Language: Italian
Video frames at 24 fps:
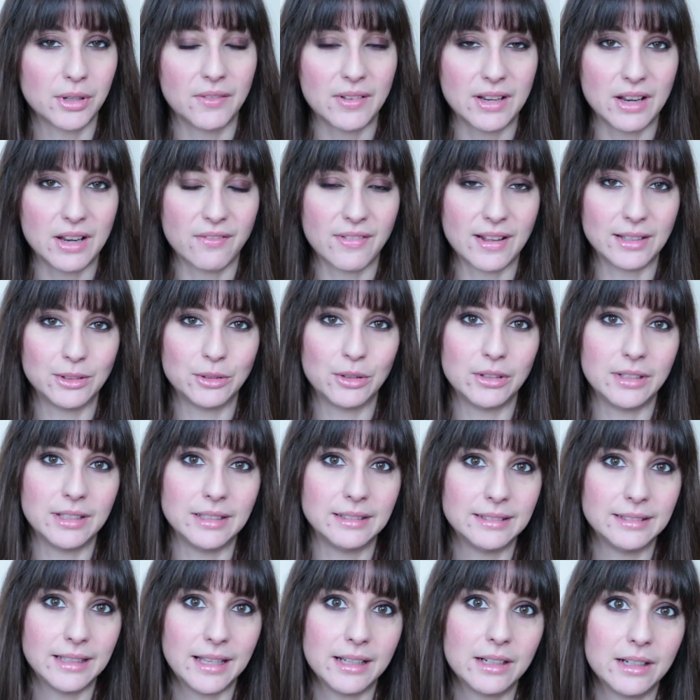che viene fatto
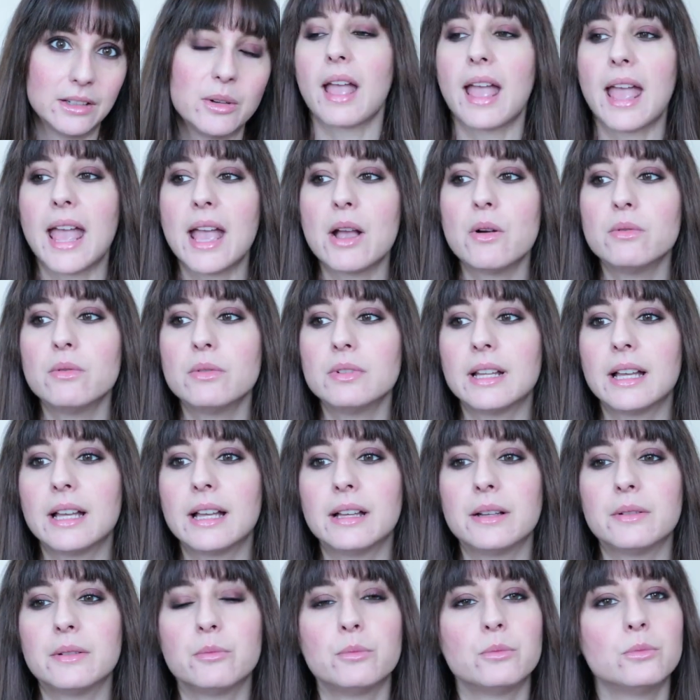all'interno. È un,
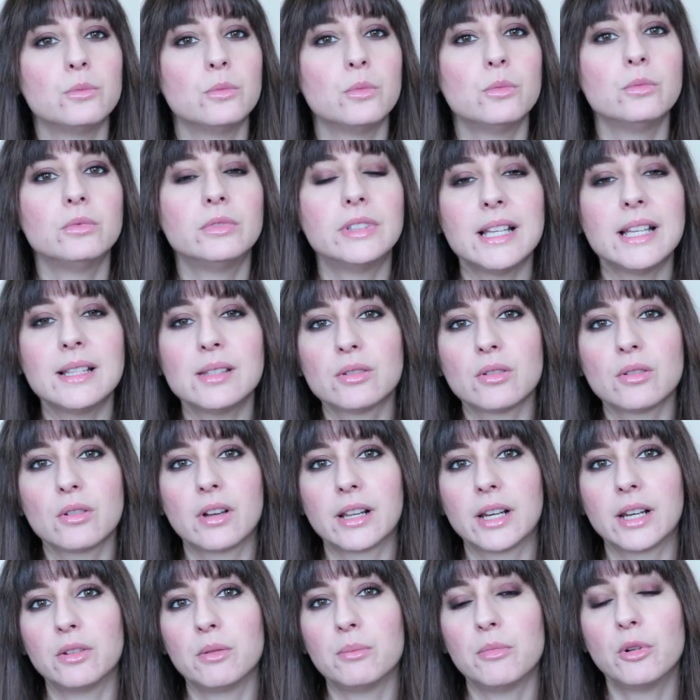um, un, testo
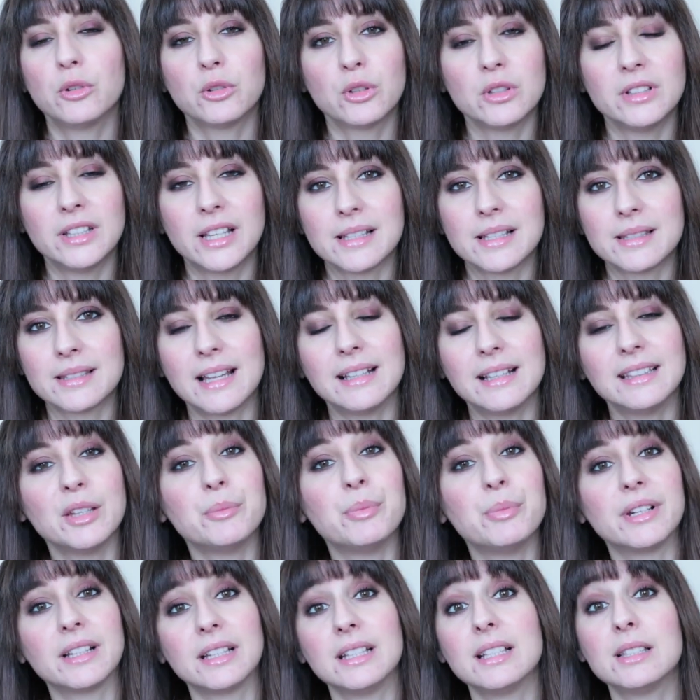credo molto
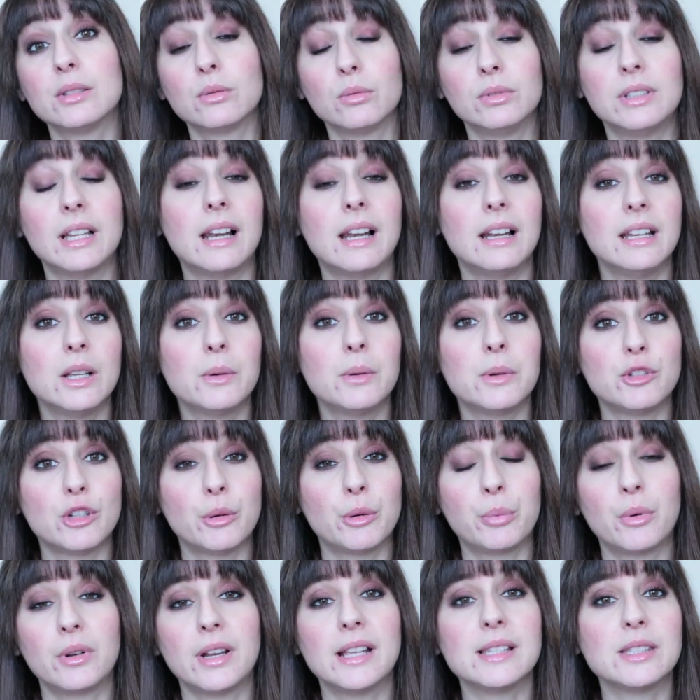interessante per chi studia la lingua
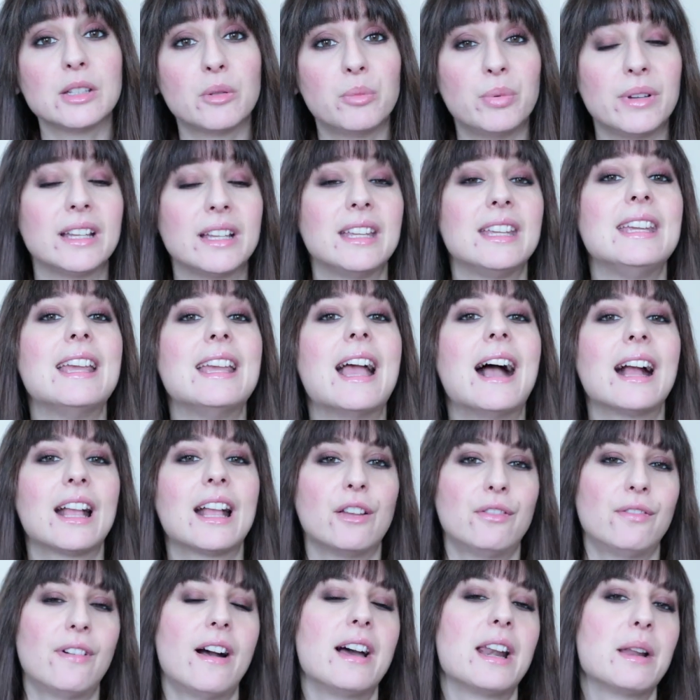giapponese o per chi ha a
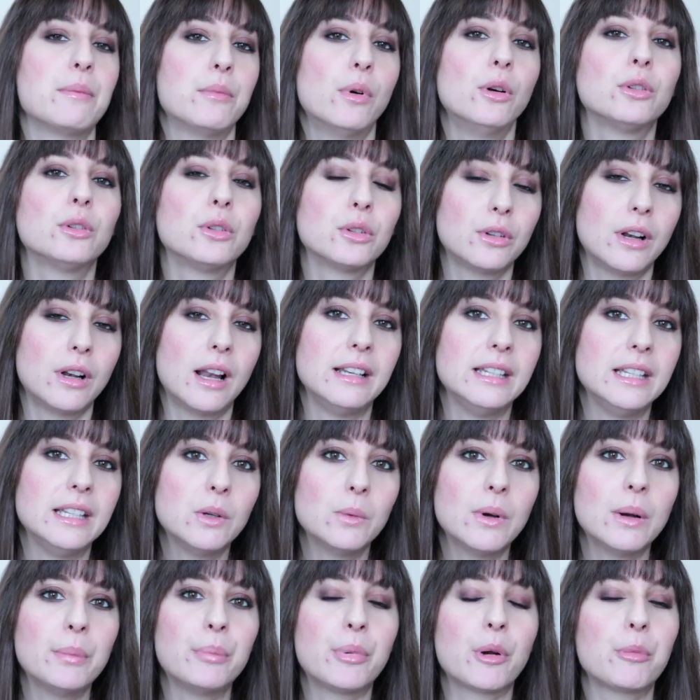che fare molto con la
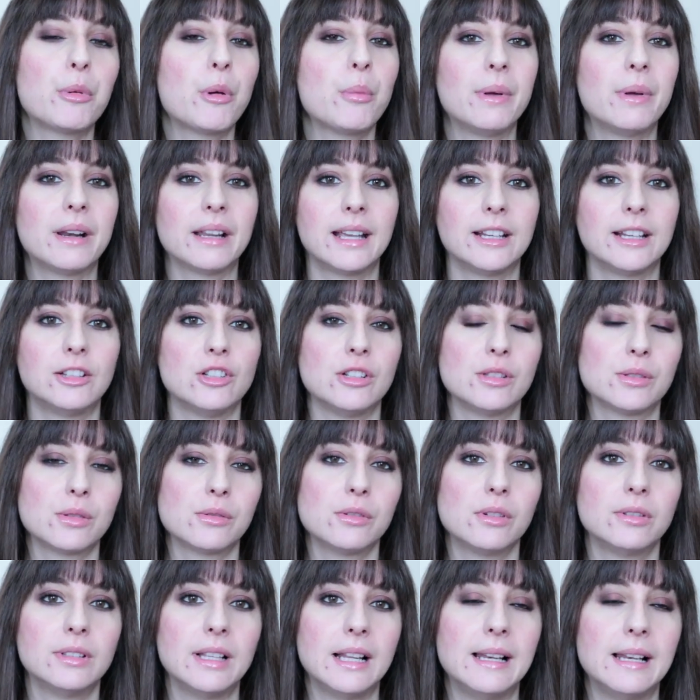lingua proprio perché ci
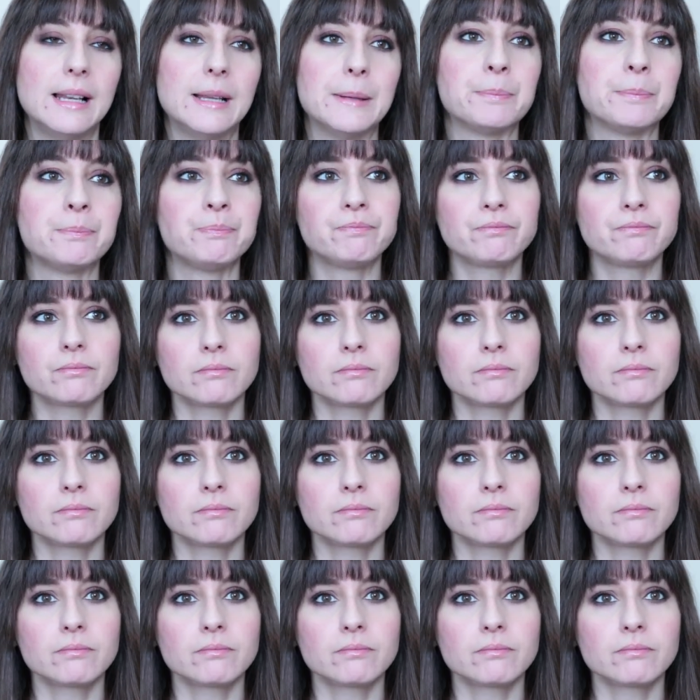sono delle